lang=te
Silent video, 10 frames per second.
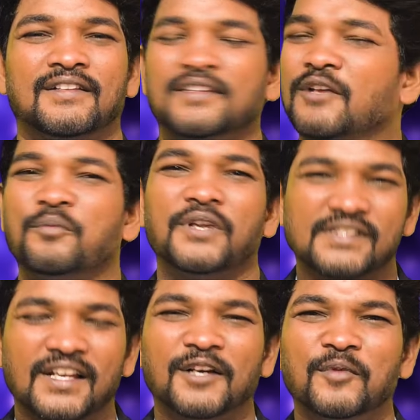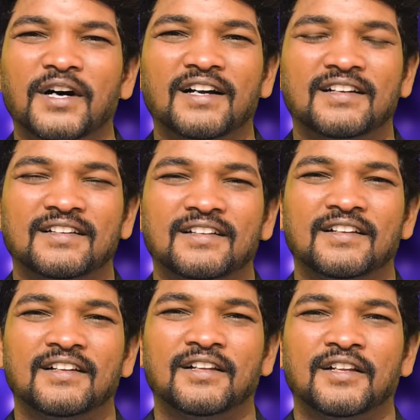దేవుని ప్రియ సంగమా
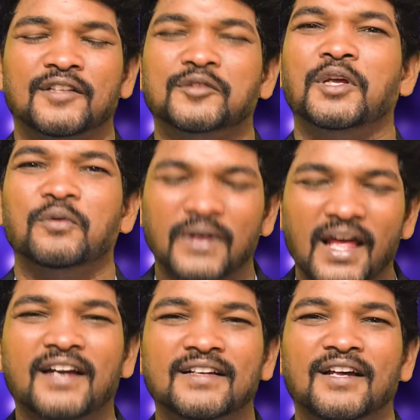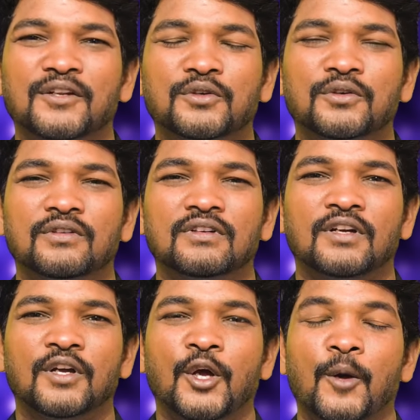దేవుని లేఖనాలకు
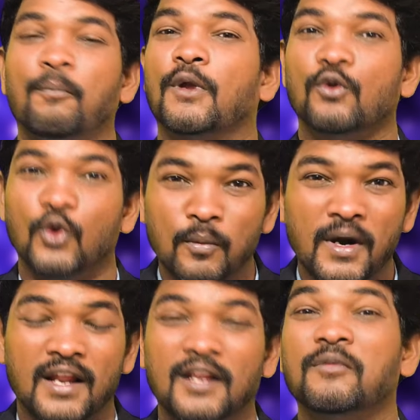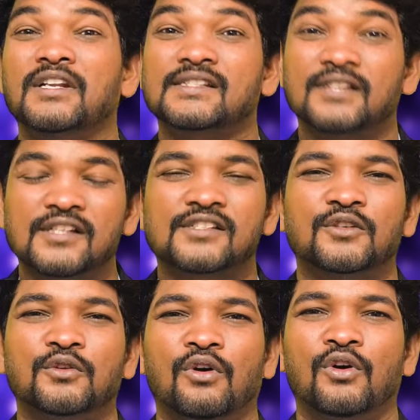మనం లోబడాలి మన
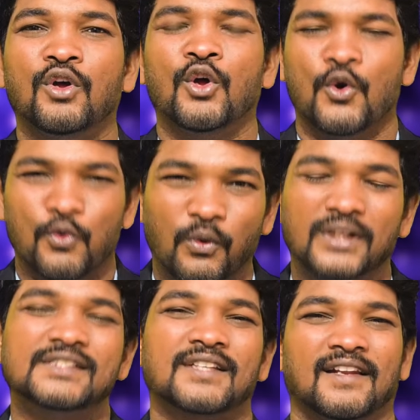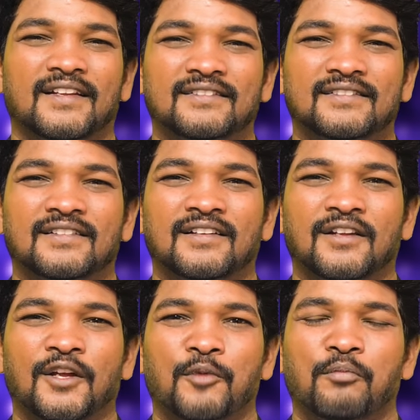శిరస్సును వంచాలి
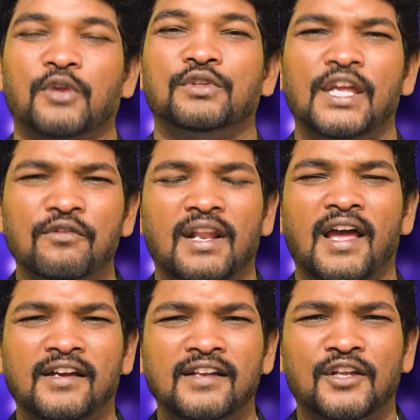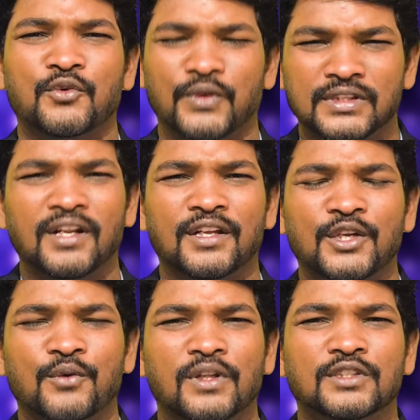మనం దేవుని లేఖనాలకు
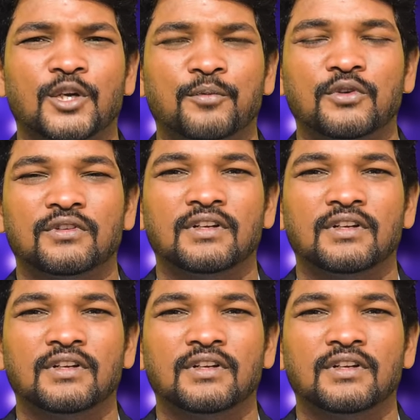వ్యతిరేకంగా వెళ్తున్నప్పుడు